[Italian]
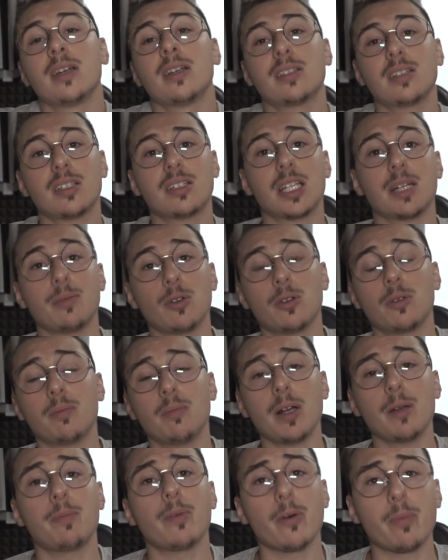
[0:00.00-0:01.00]
Se siamo in un
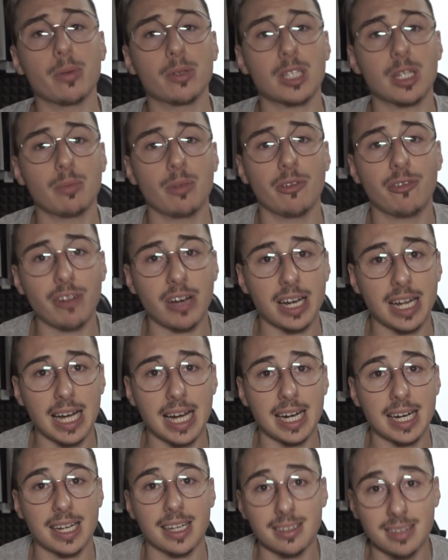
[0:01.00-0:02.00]
bel po' potremo fare
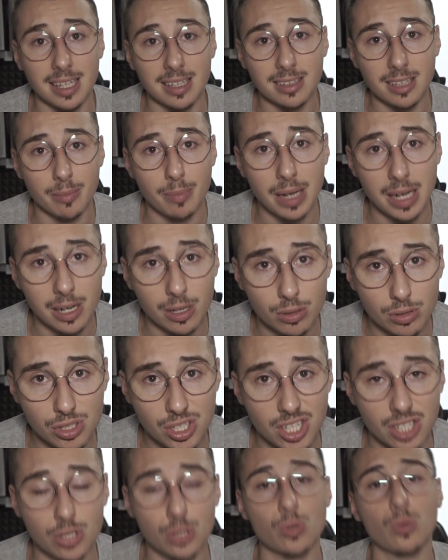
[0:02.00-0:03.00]
anche tante belle
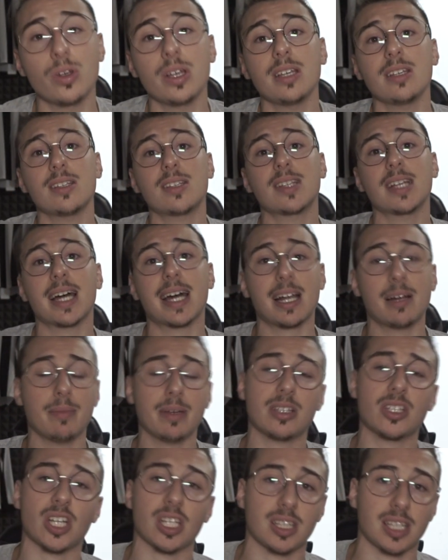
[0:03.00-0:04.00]
cosine su Instagram,
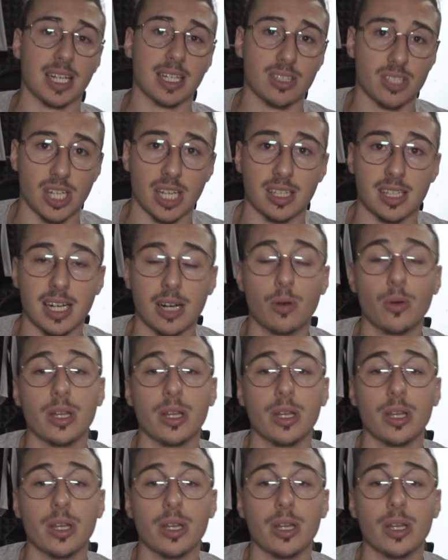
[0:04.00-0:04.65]
eccetera, eccetera.